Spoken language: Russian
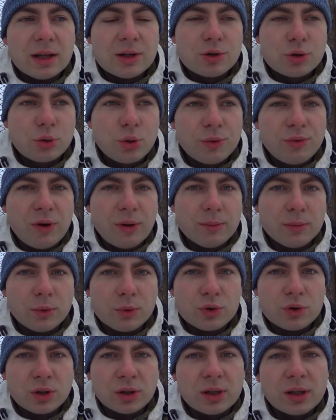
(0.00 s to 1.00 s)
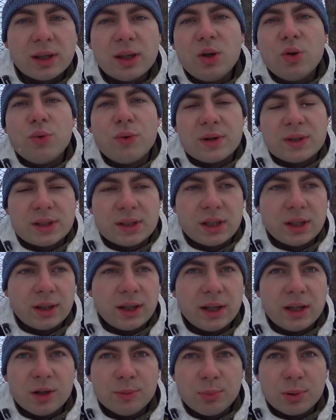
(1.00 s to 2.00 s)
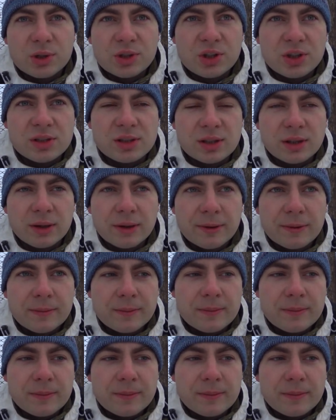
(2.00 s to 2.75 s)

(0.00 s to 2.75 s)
что вам нужно, какие у вас критерии по жизни.